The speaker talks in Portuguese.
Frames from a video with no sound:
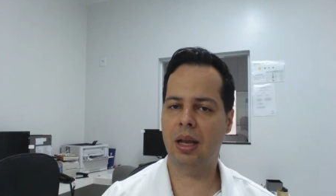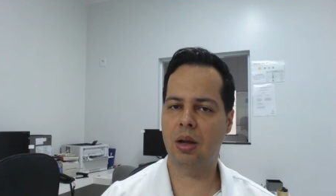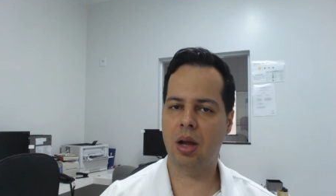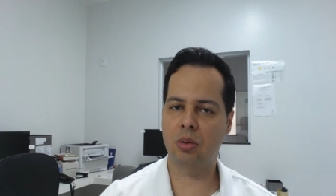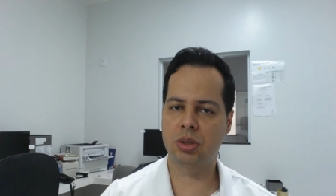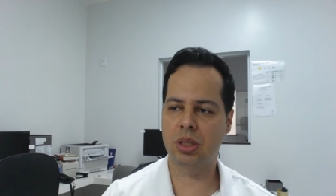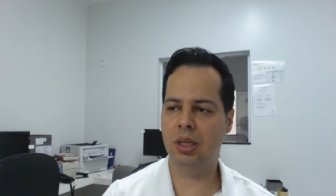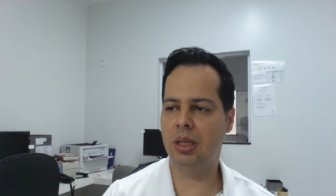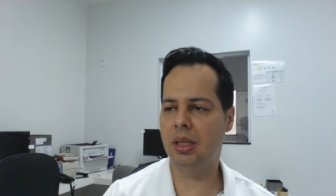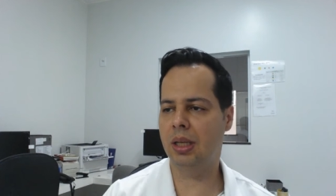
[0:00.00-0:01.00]
ela
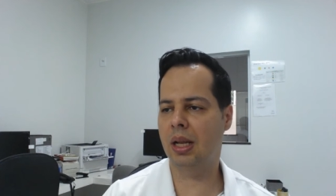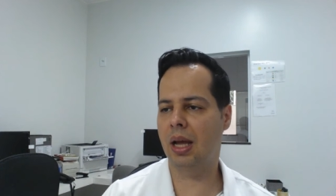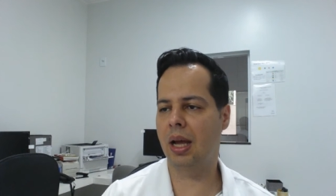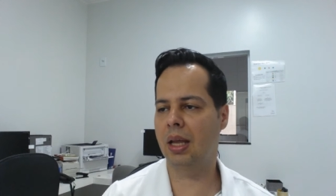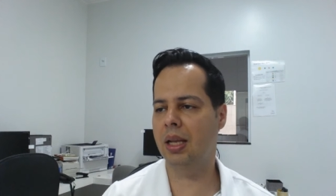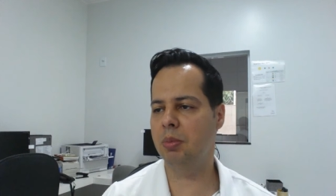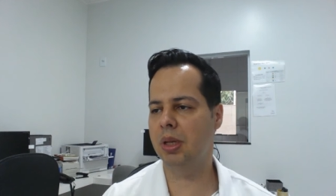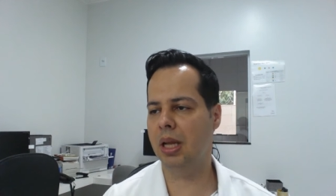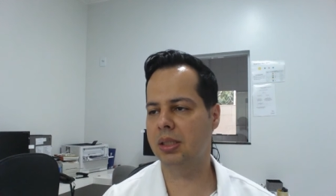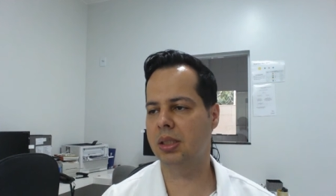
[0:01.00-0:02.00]
auxilia na
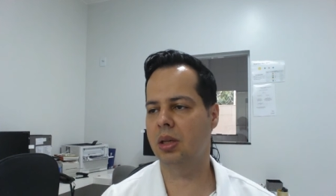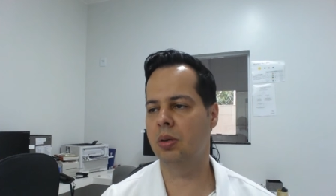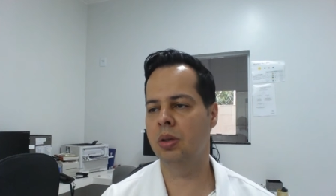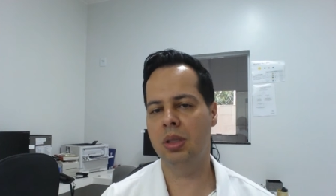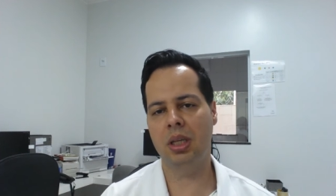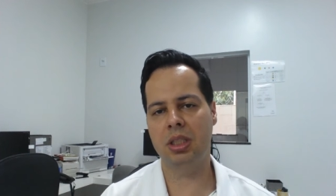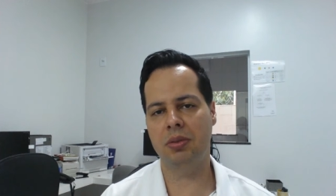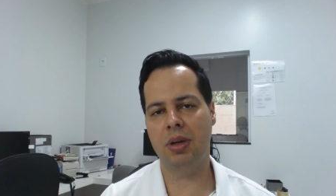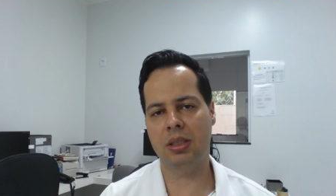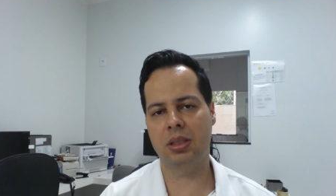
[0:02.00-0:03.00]
eliminação e
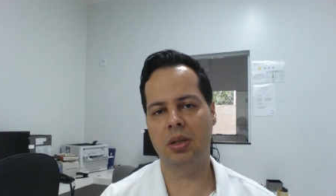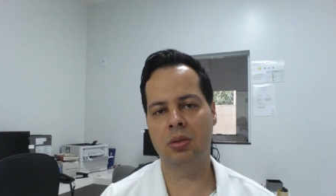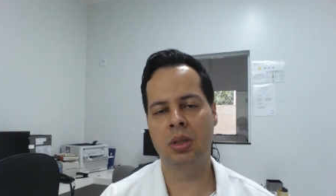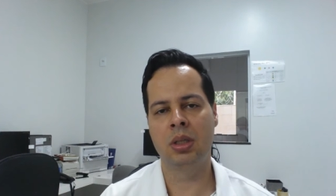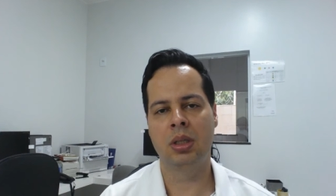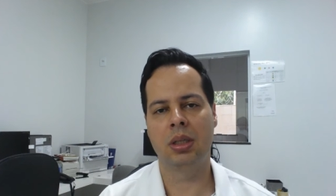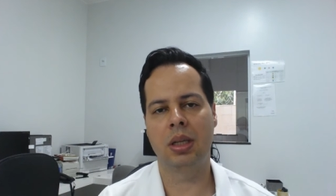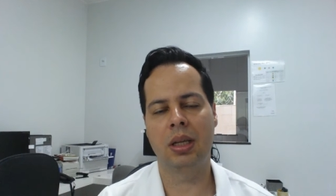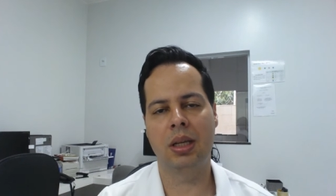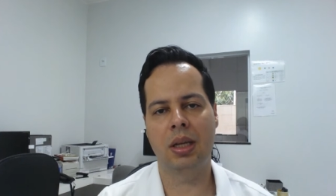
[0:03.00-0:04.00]
ativação
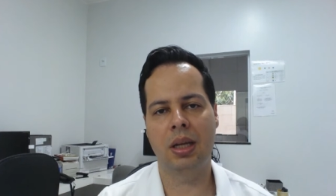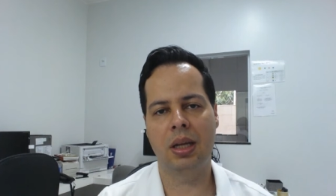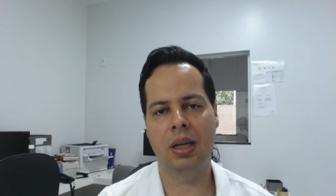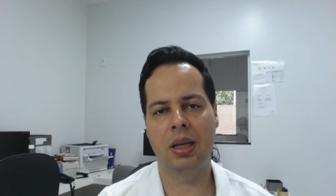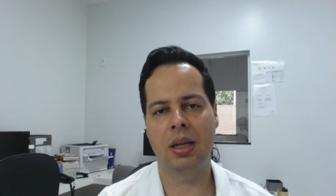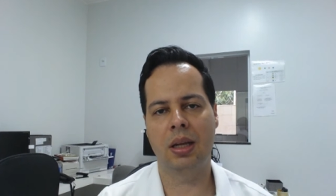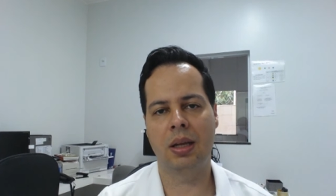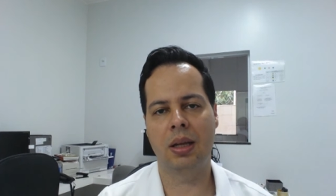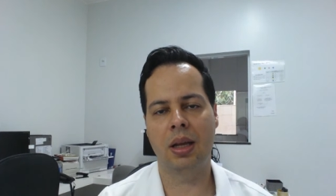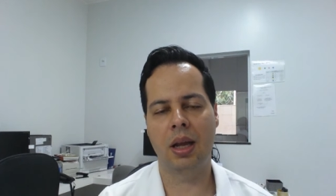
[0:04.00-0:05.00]
né,
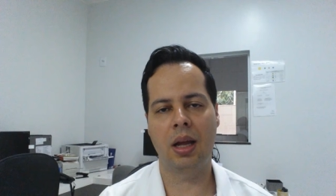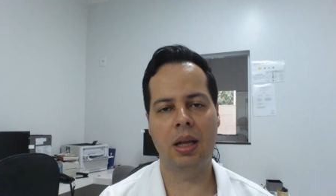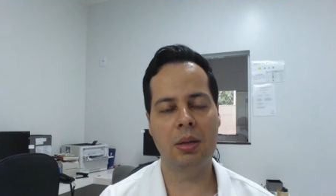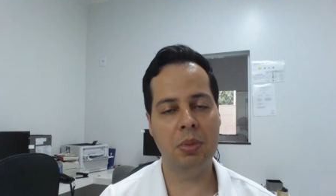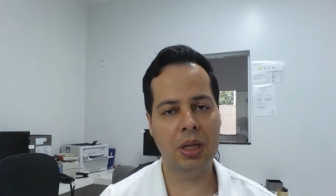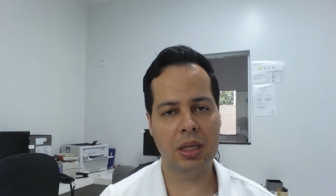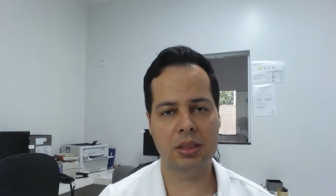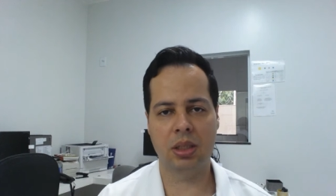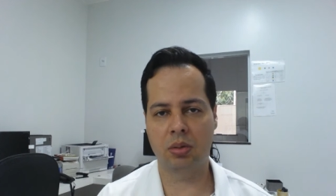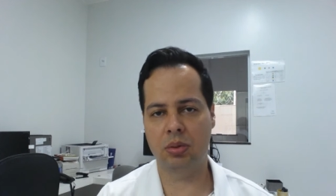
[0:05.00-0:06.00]
é, a
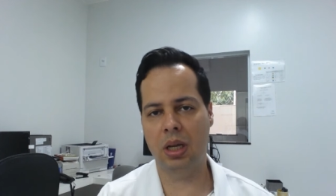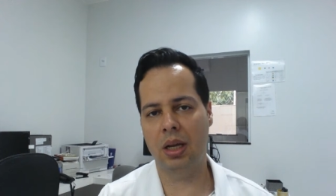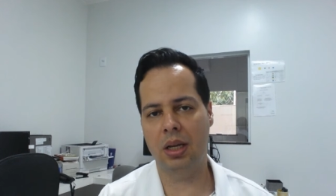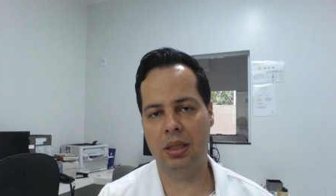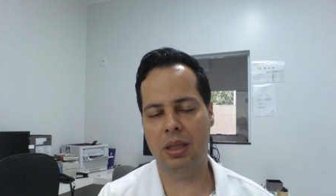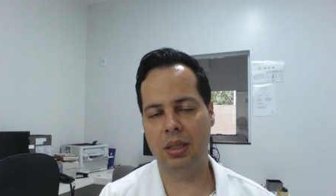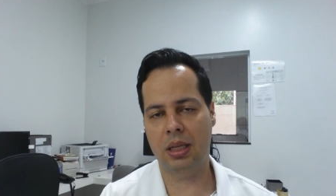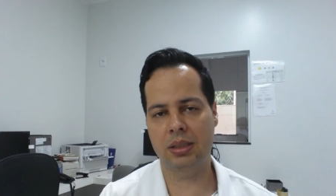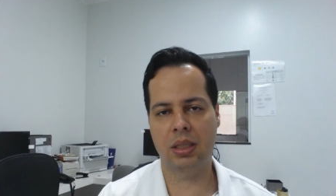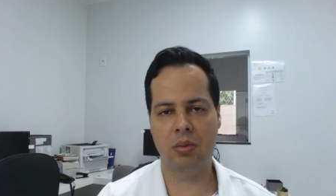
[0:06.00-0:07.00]
eliminação da, da,
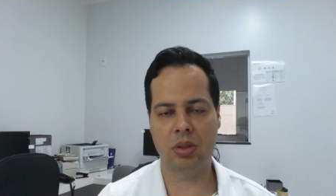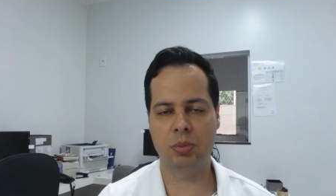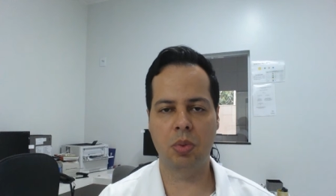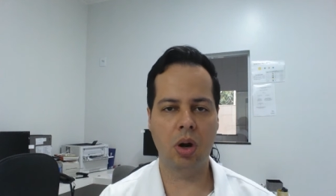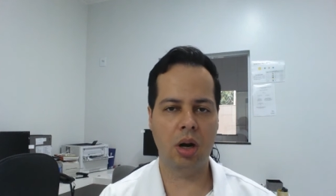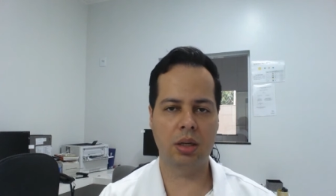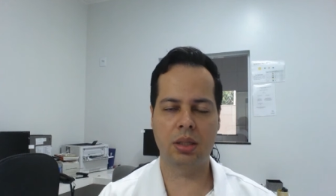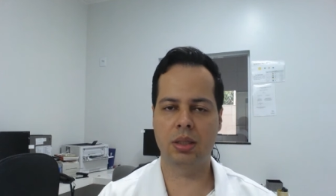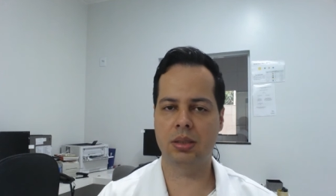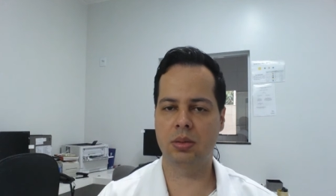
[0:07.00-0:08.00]
das células
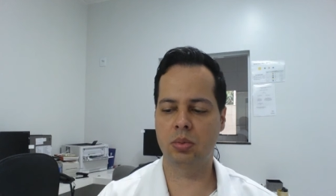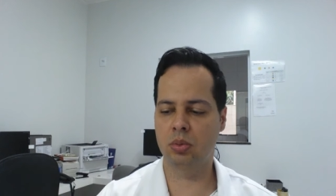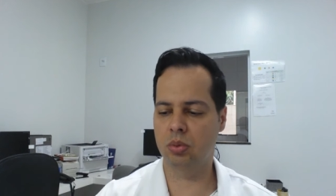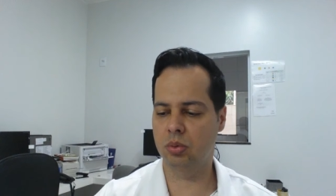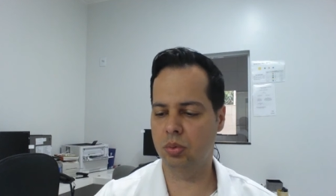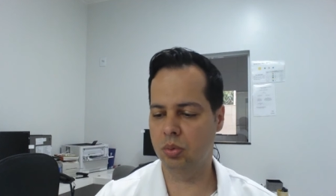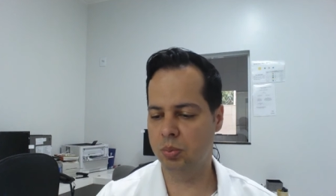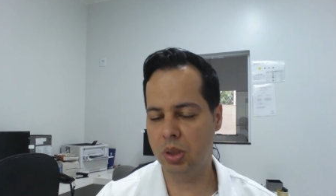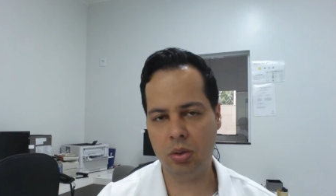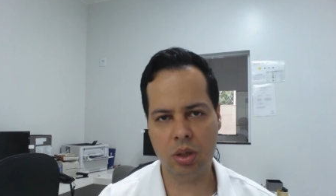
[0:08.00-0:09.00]
mortas, do, do
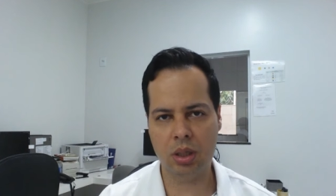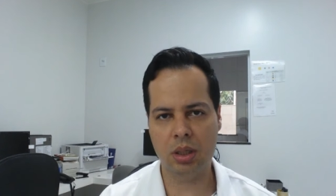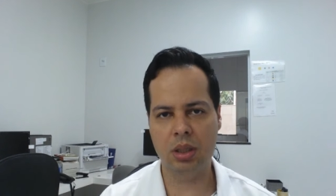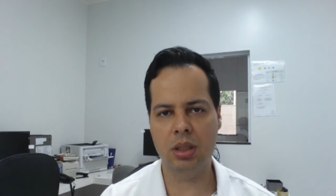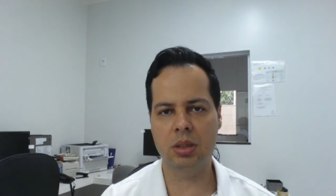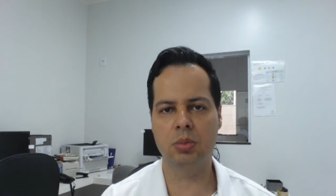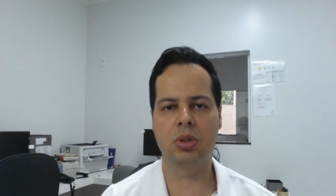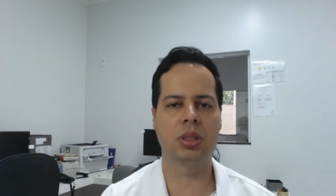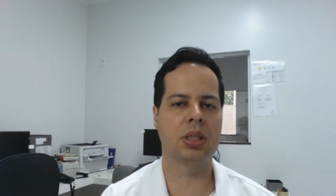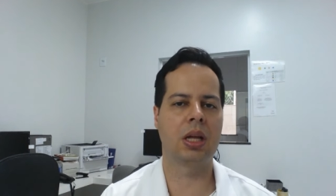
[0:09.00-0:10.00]
microorganismo
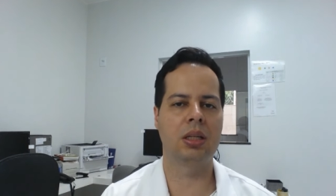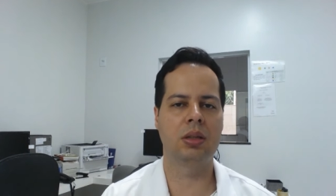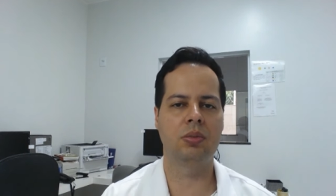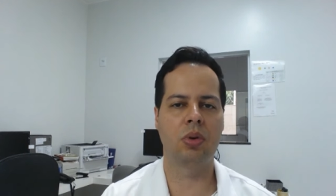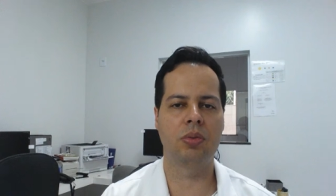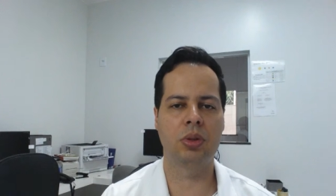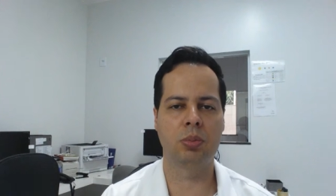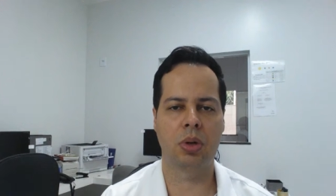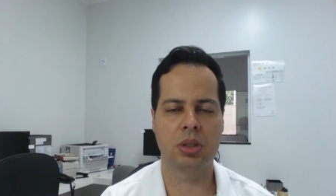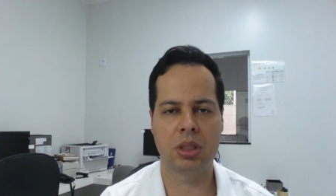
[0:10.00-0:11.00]
que está ali envolvido no
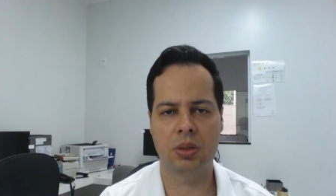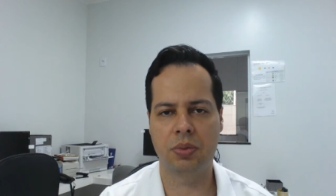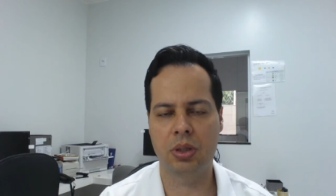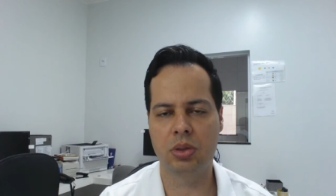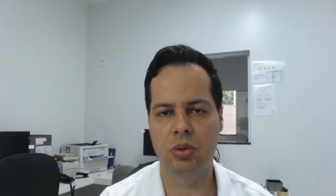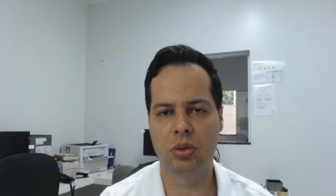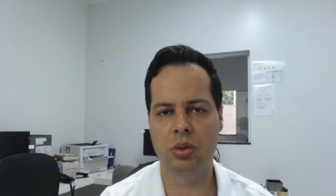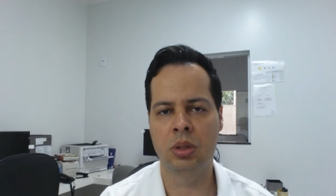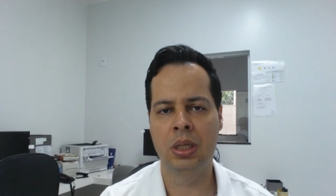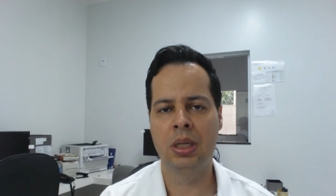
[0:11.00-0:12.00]
processo
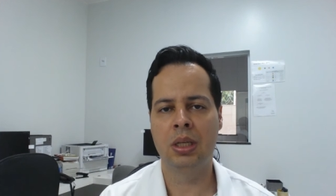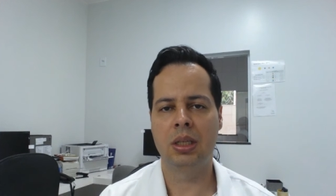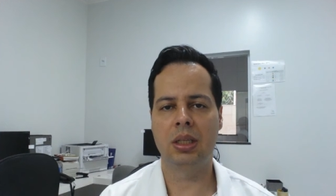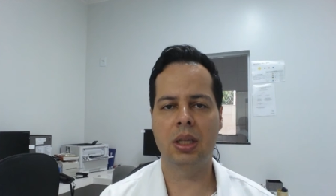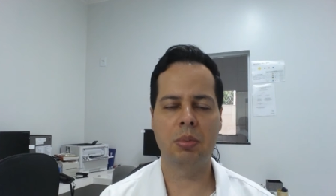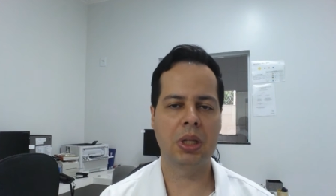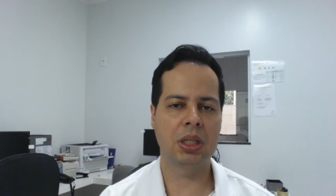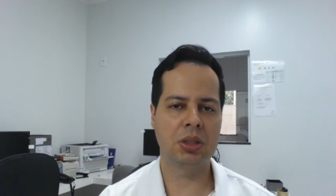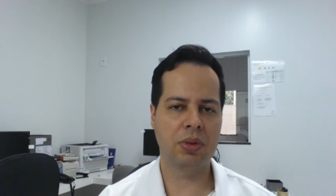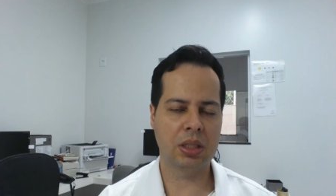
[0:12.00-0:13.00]
infeccioso e também da
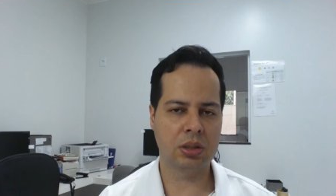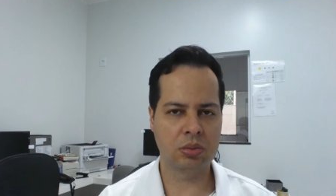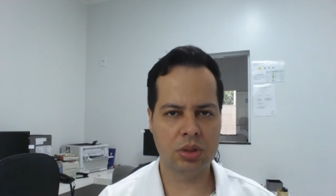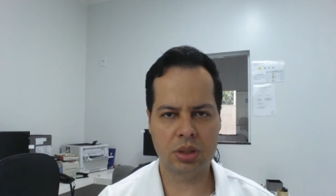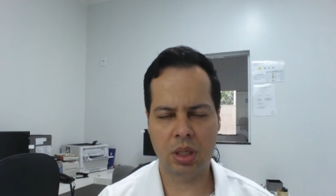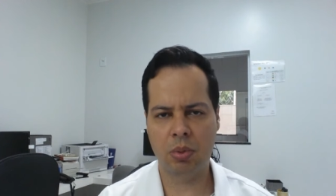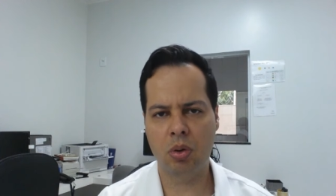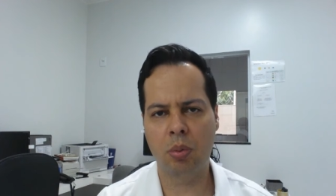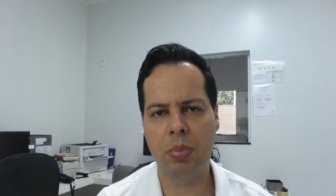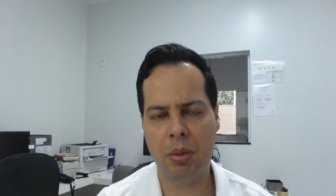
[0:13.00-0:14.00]
ativação do sistema
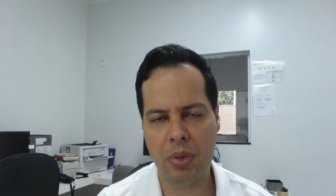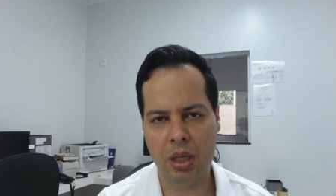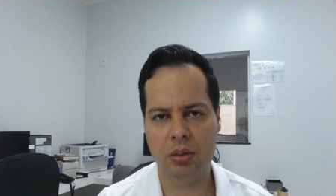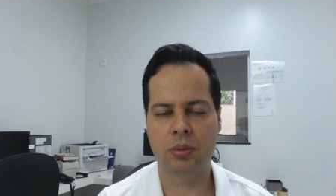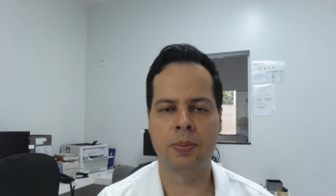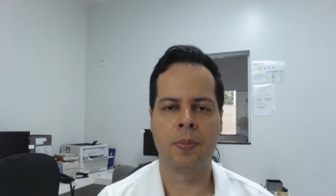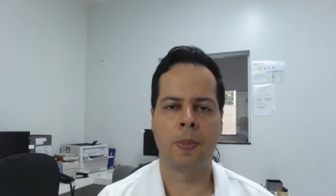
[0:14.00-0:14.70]
complemento.